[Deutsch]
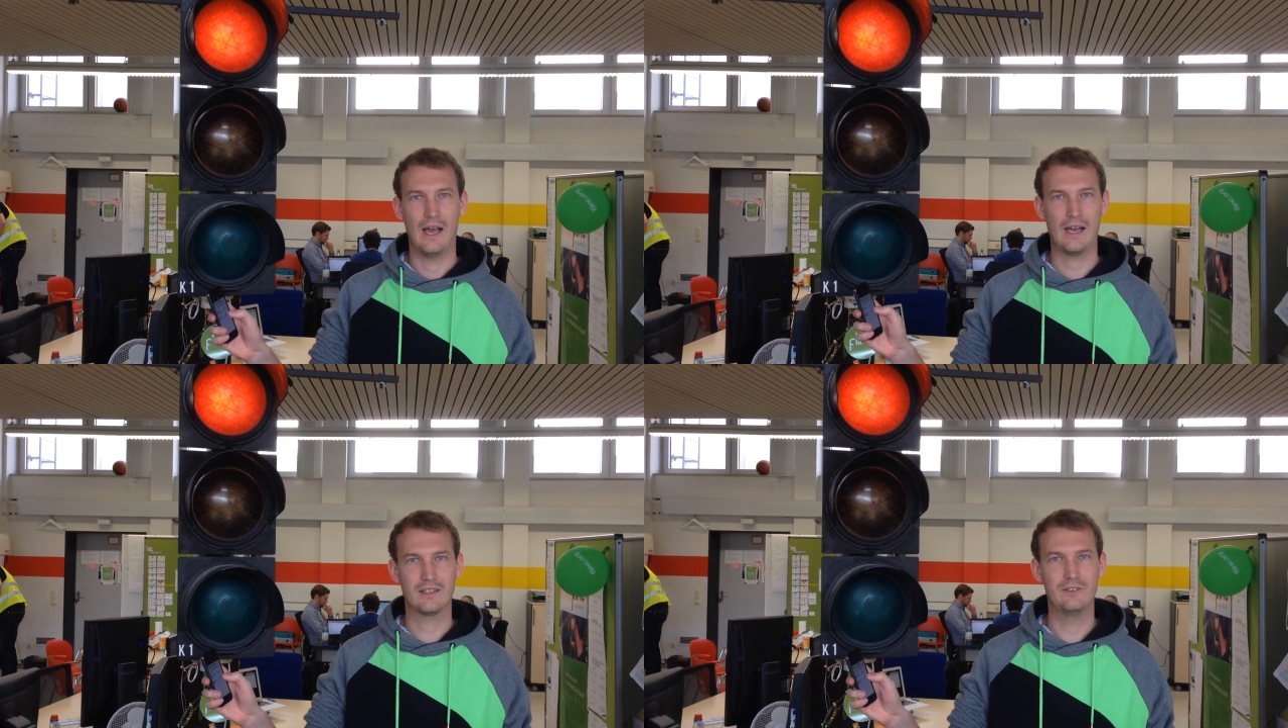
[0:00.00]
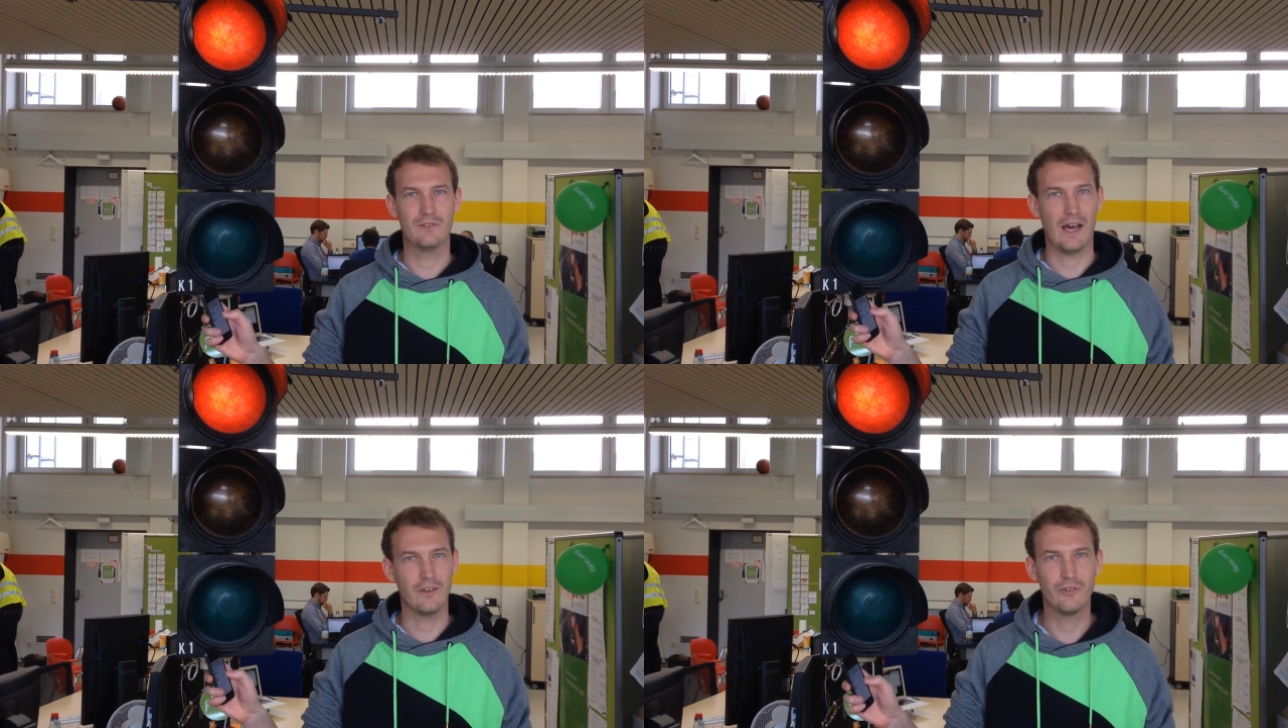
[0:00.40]

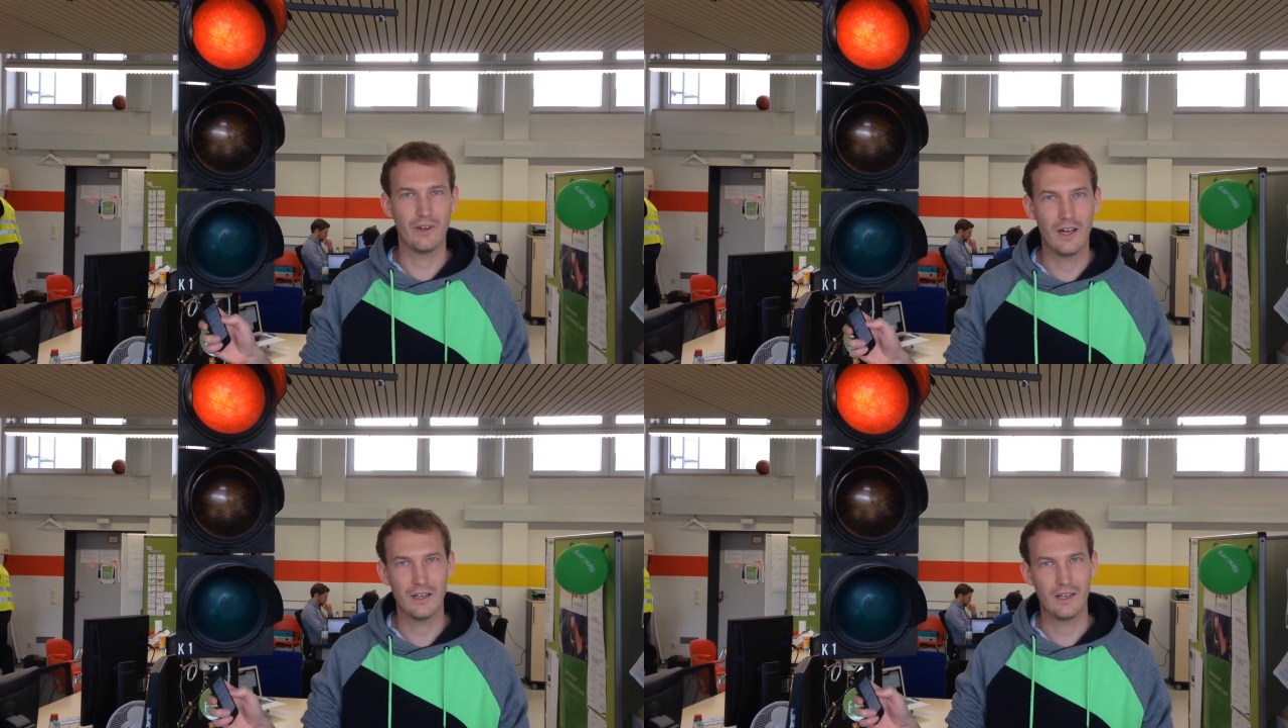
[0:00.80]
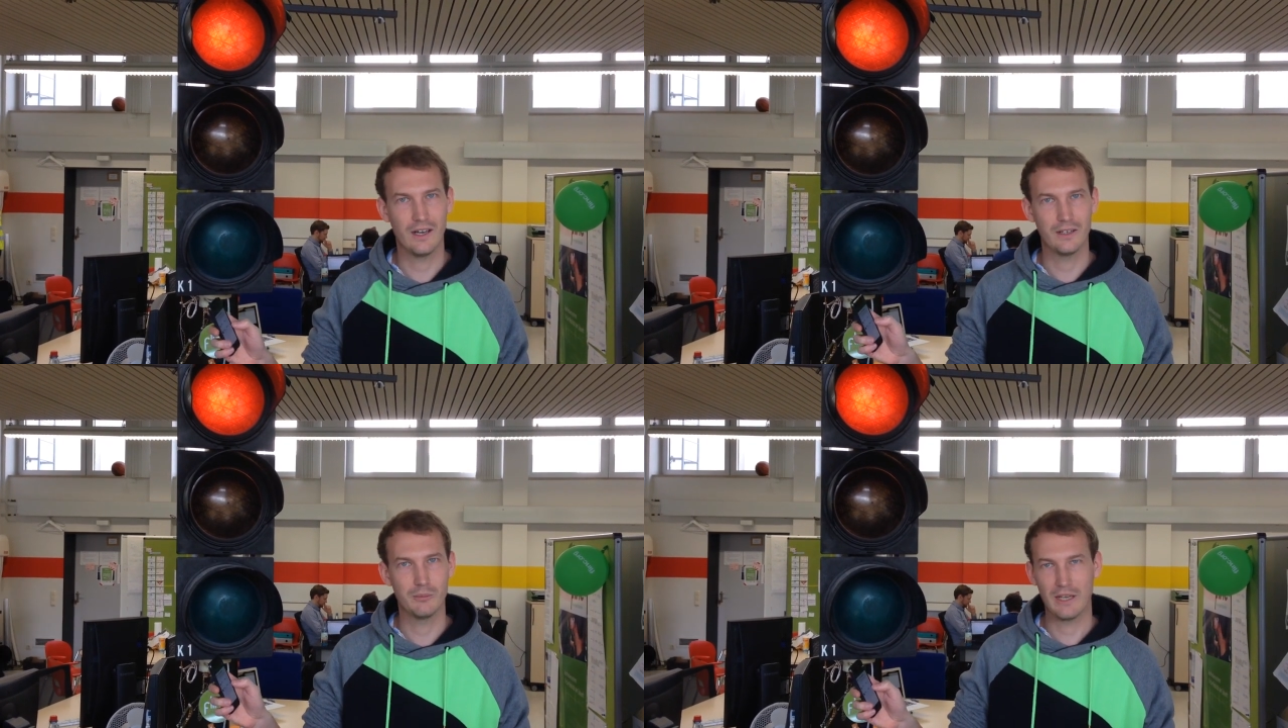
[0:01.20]
aktive Anfrage,
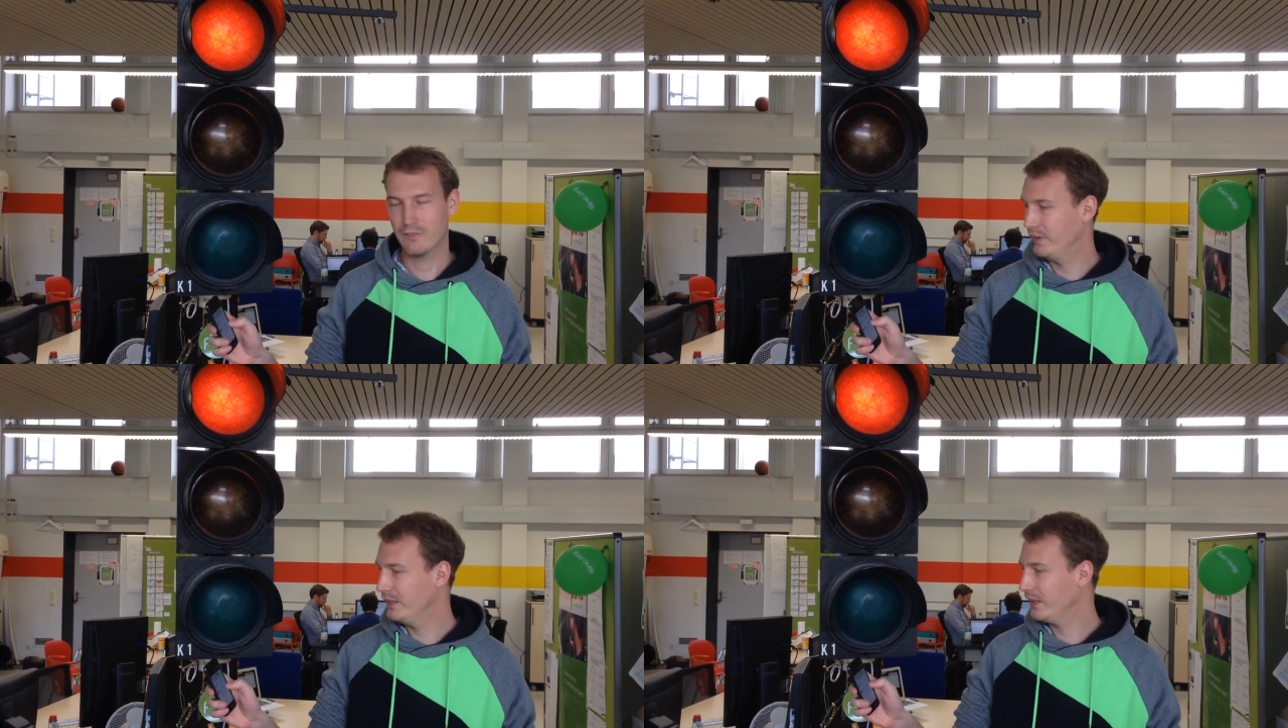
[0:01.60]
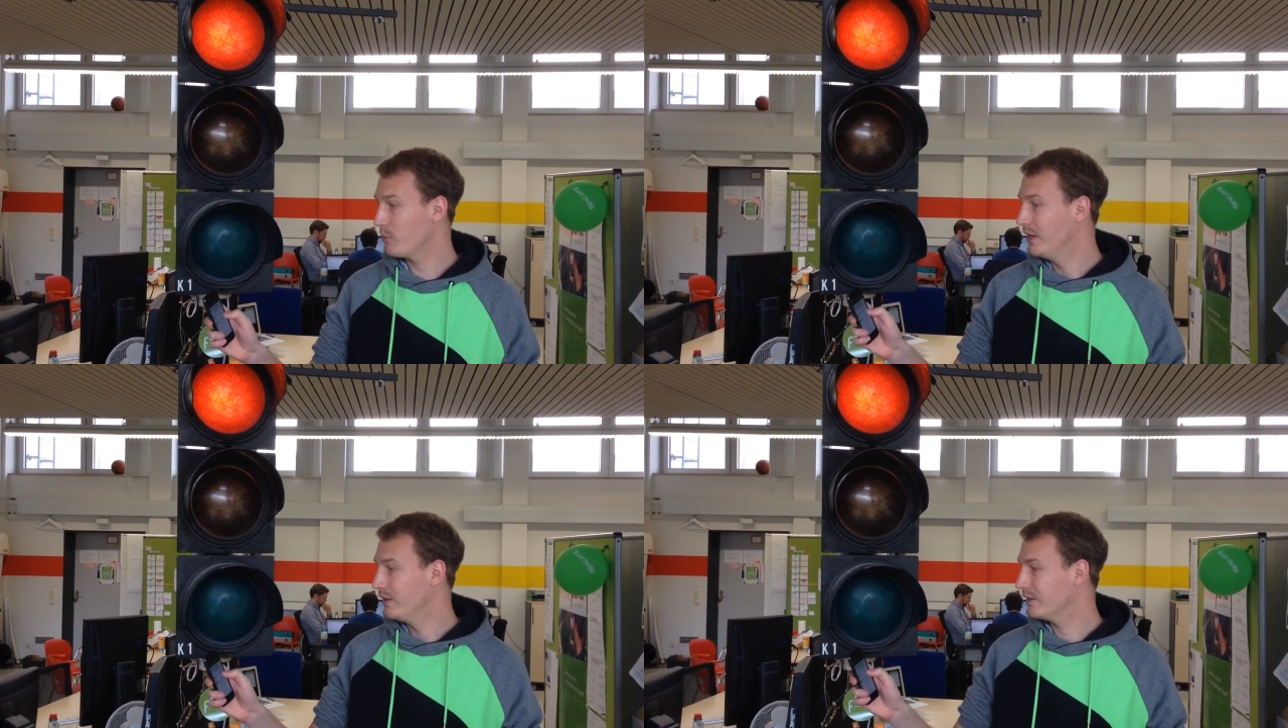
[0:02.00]
gerade in meiner Flink-App.